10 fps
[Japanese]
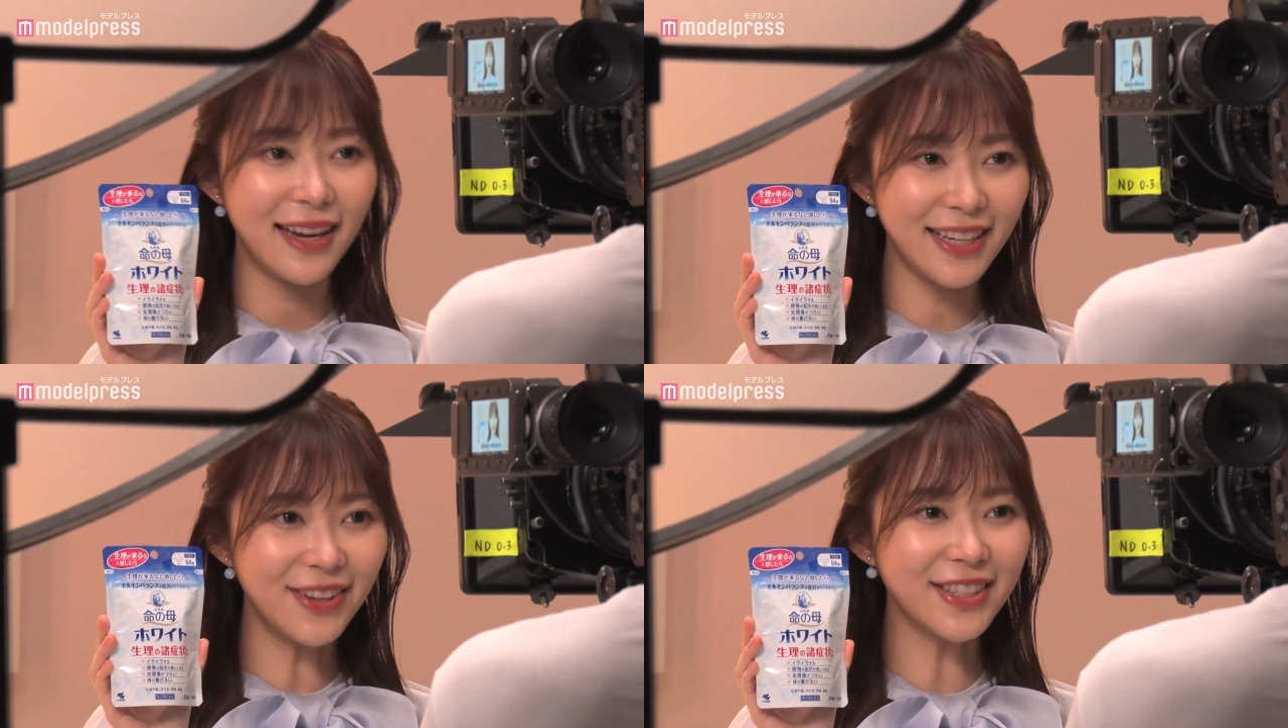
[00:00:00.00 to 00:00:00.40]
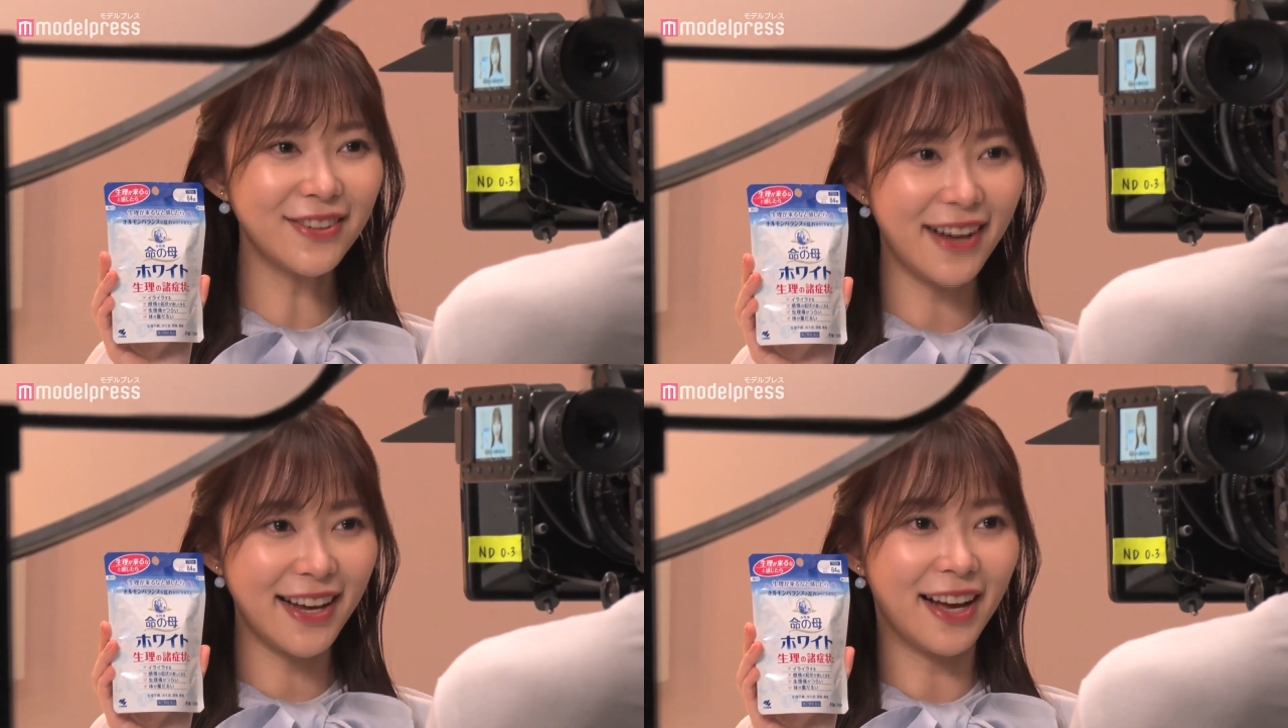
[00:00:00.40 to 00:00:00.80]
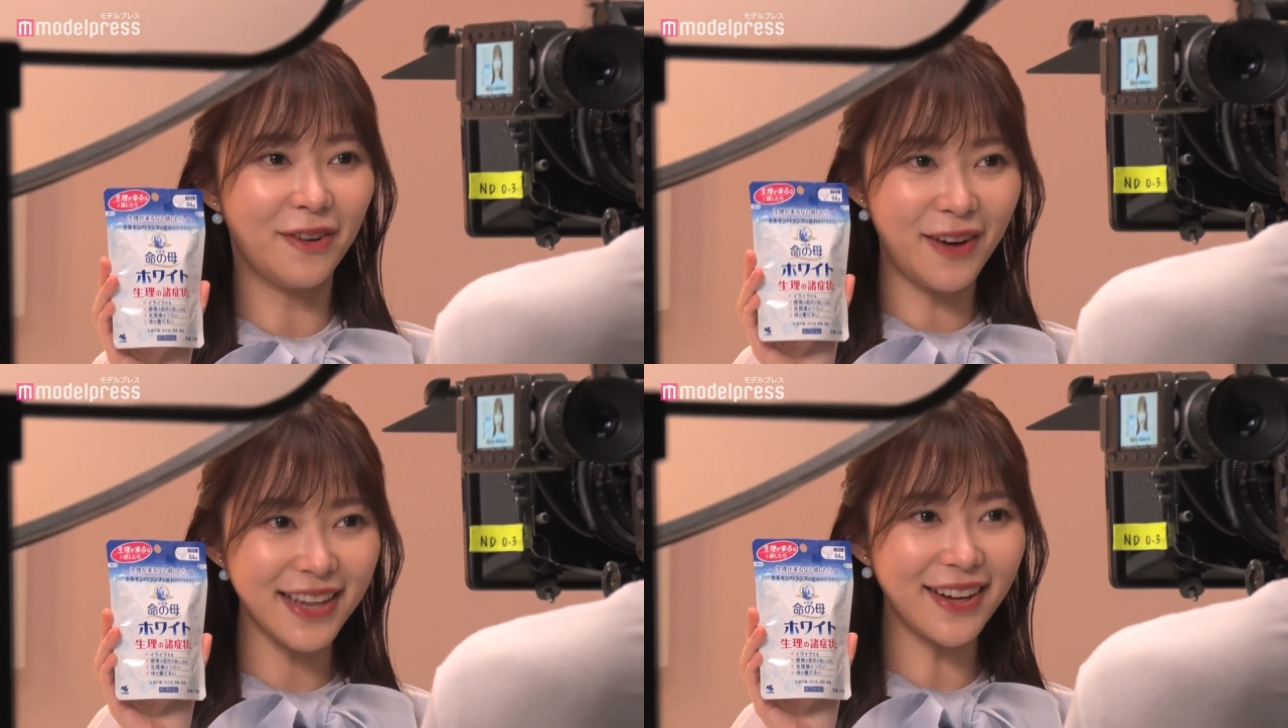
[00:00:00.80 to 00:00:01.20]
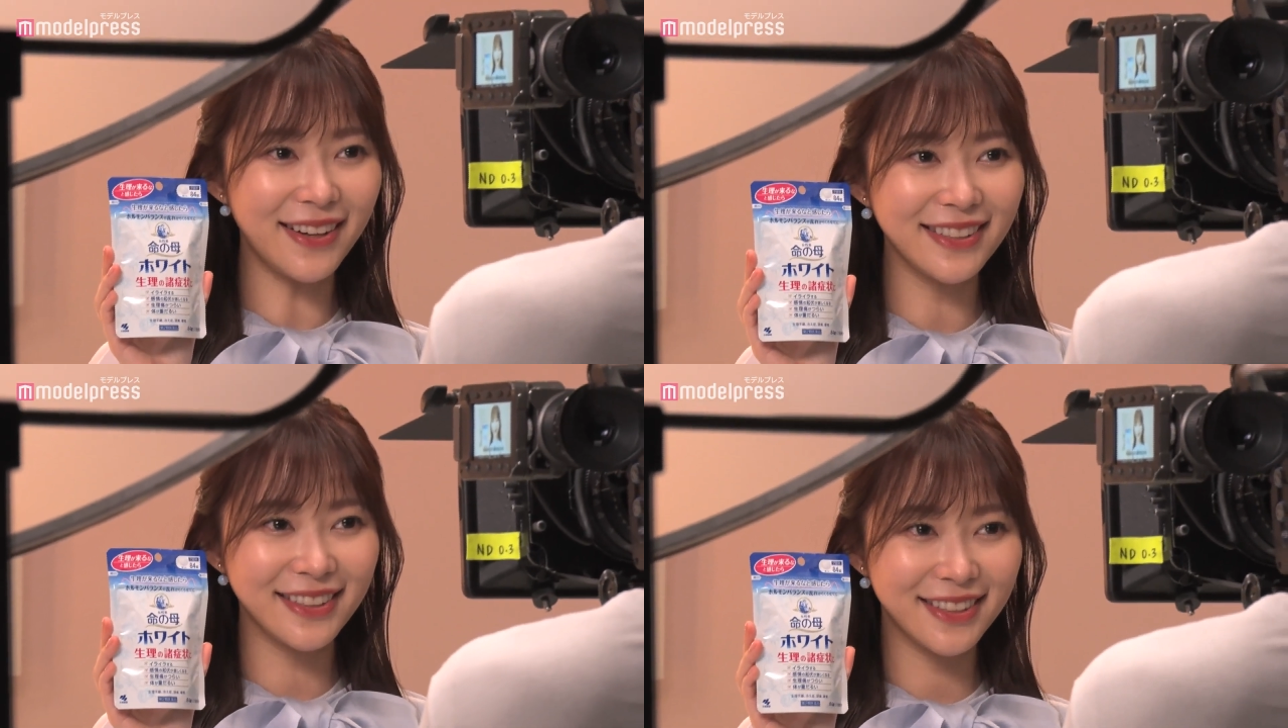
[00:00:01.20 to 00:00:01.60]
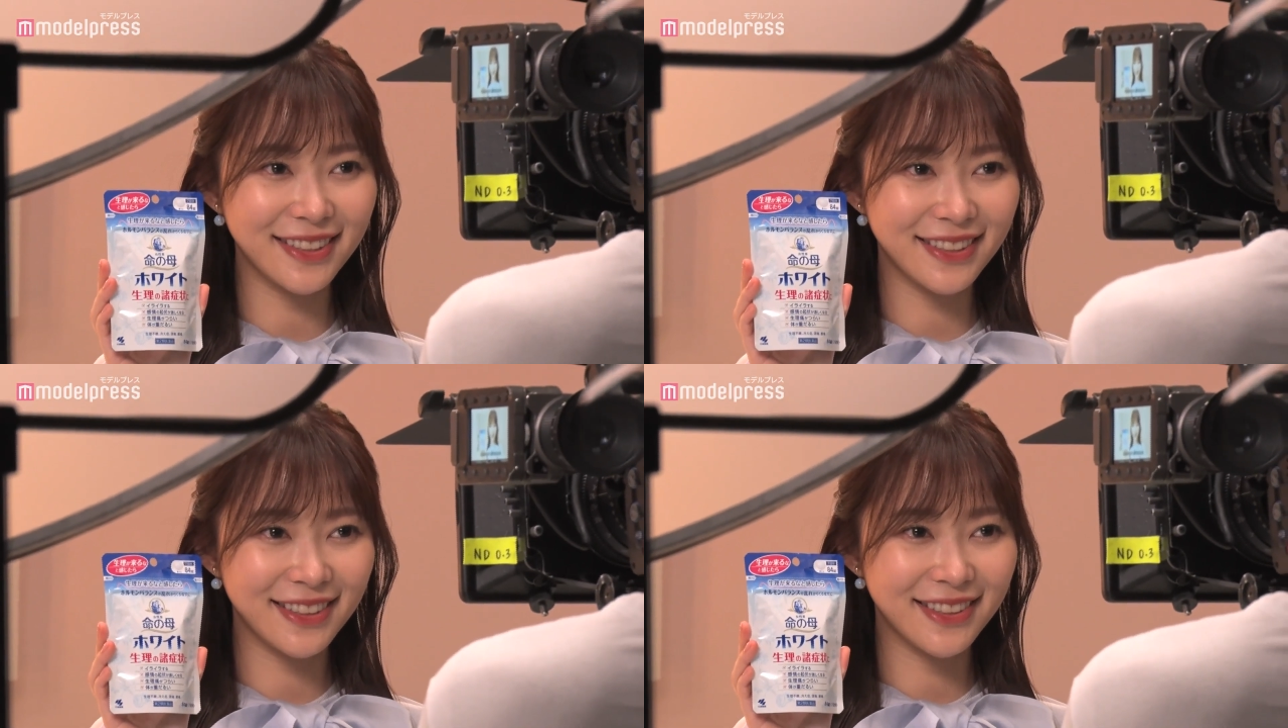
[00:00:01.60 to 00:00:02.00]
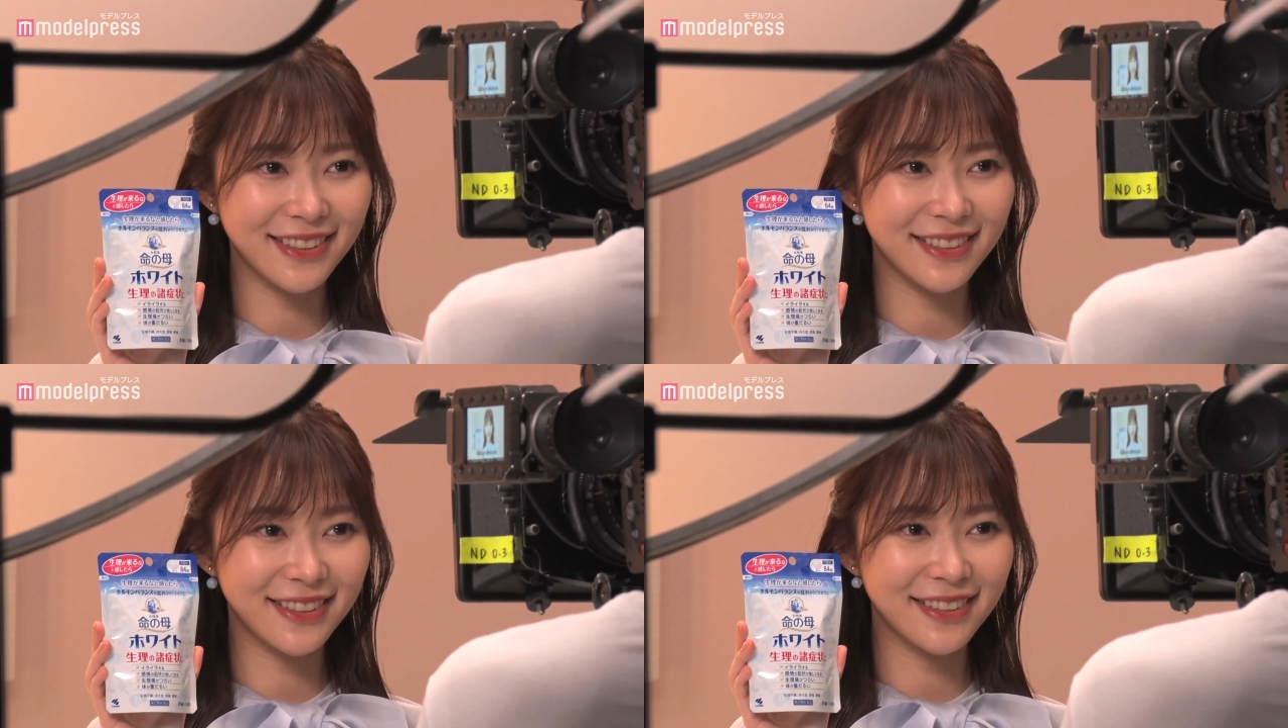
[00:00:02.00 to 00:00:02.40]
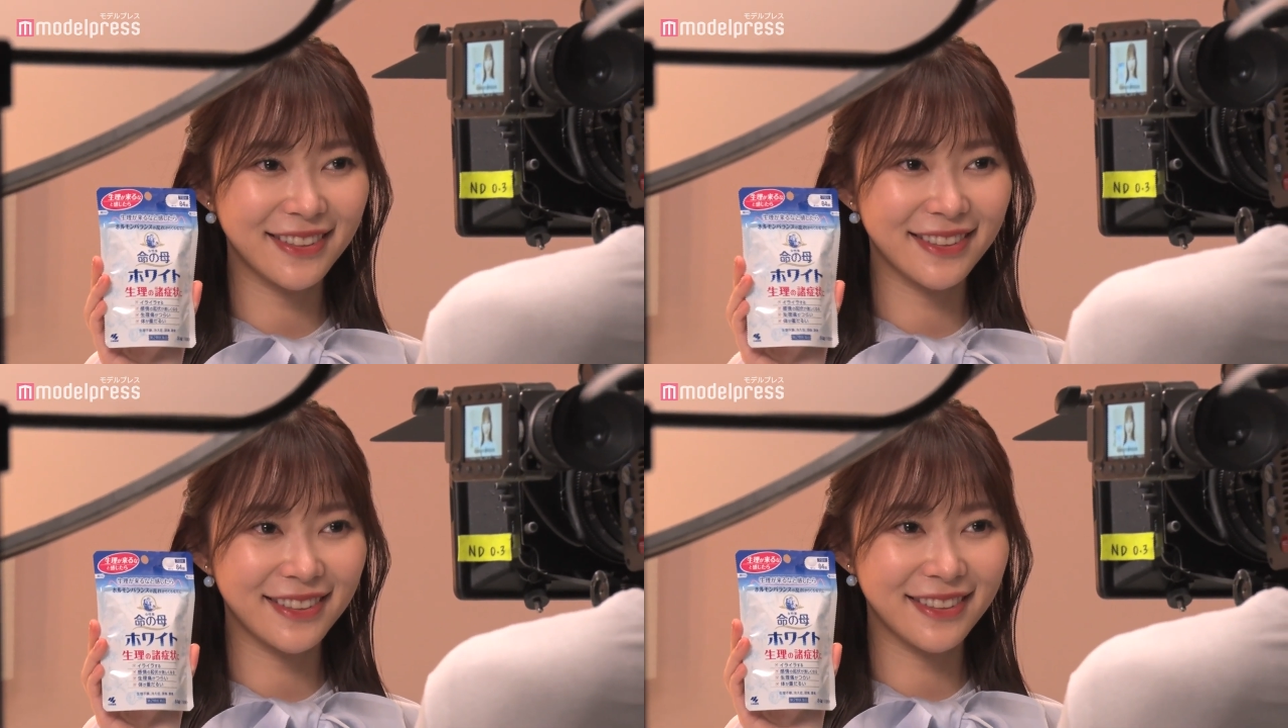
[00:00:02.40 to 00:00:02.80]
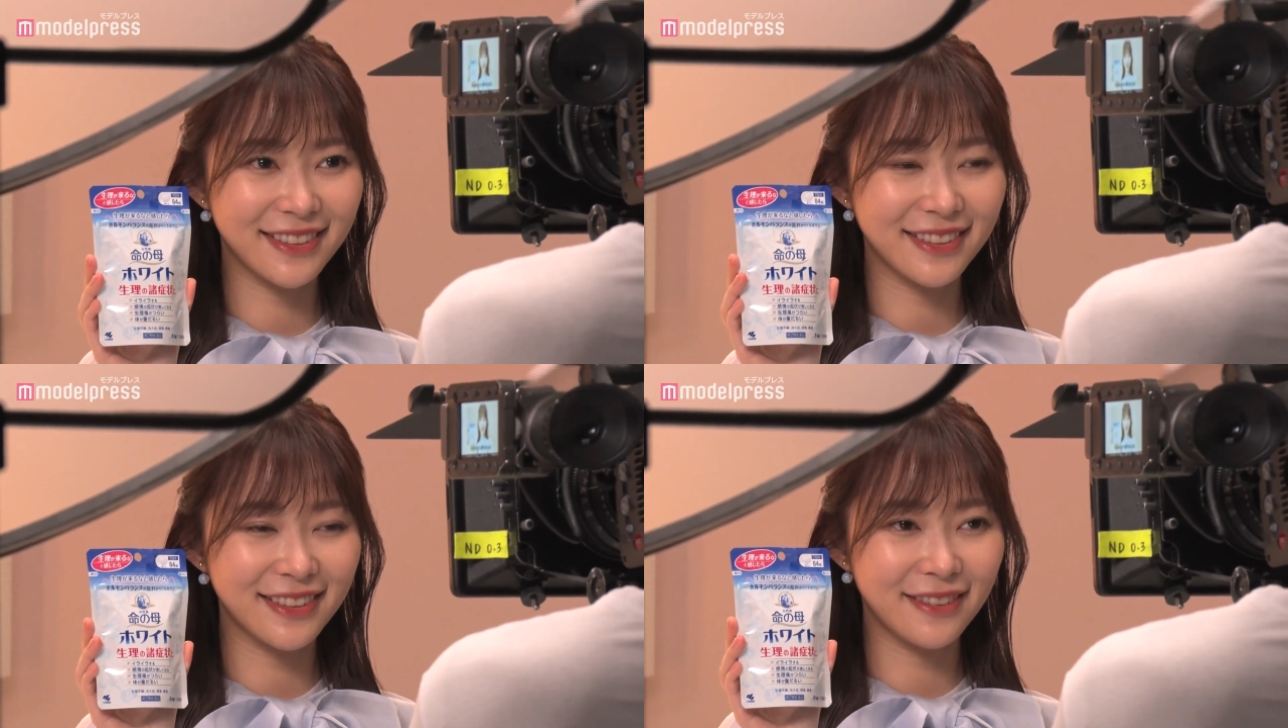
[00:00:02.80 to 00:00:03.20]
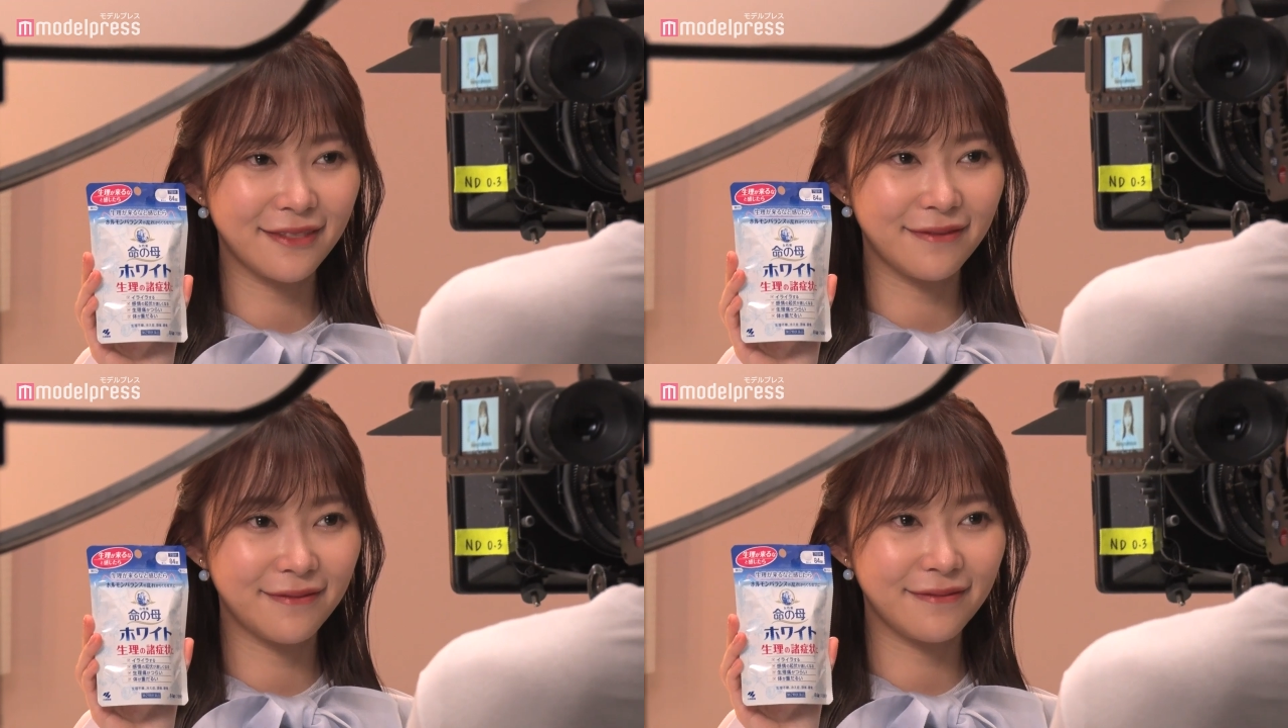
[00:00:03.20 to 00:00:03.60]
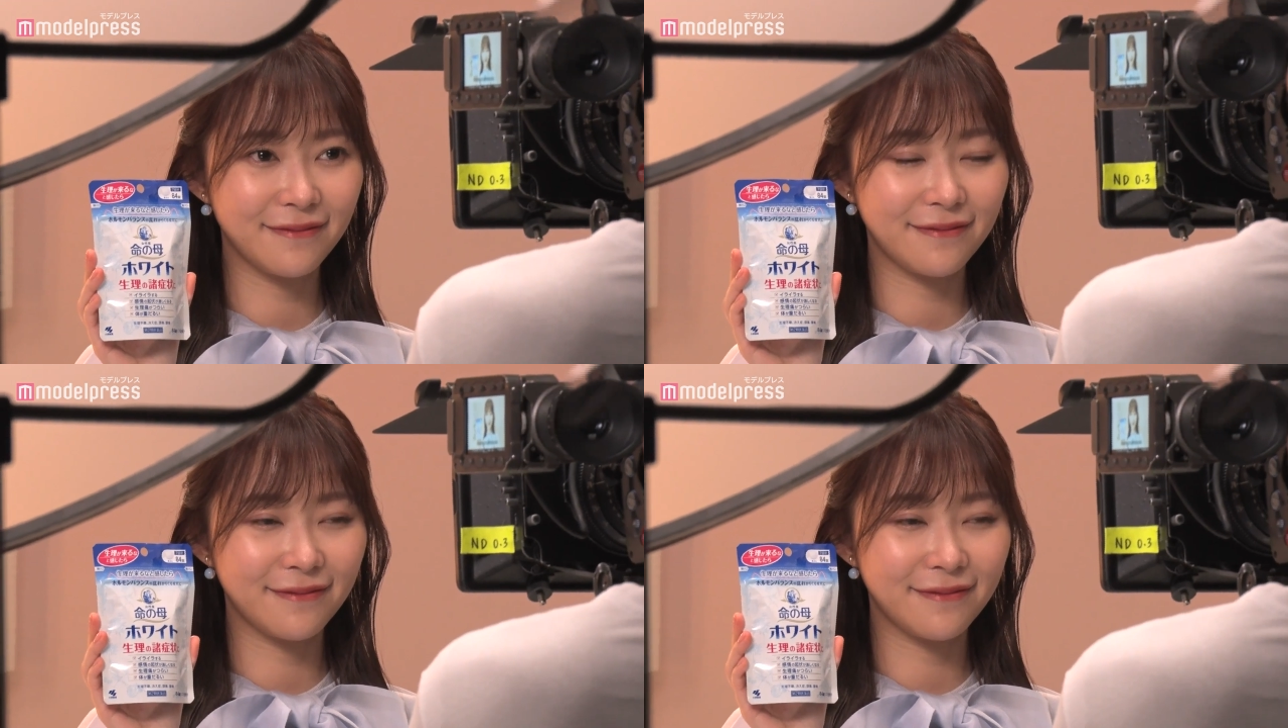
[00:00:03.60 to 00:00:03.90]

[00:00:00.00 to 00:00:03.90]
命の母ホワイト。はいカット。カットです。い